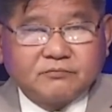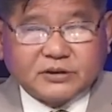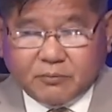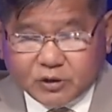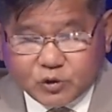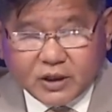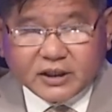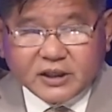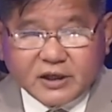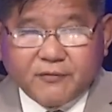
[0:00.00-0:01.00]
trong cái
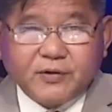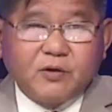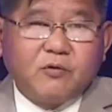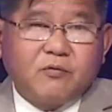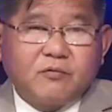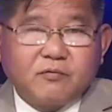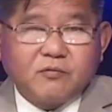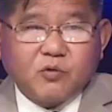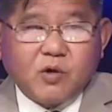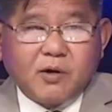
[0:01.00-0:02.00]
chuyện giữ cái phiếu
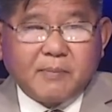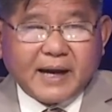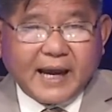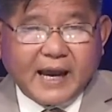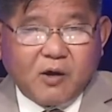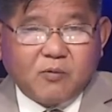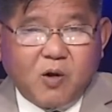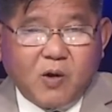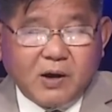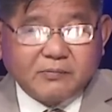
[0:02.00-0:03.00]
của MAGA ủng
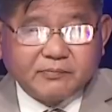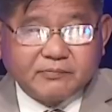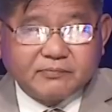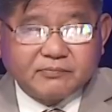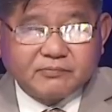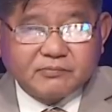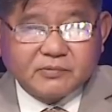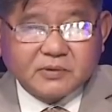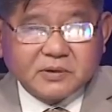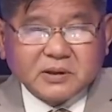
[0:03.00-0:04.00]
hộ ông.
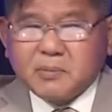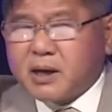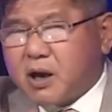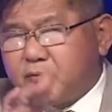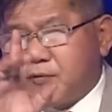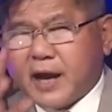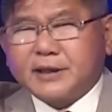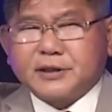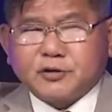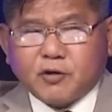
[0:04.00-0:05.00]
Nhưng mà nó không phải
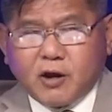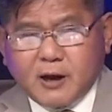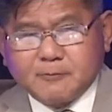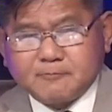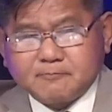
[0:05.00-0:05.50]
chỉ chỗ đó không.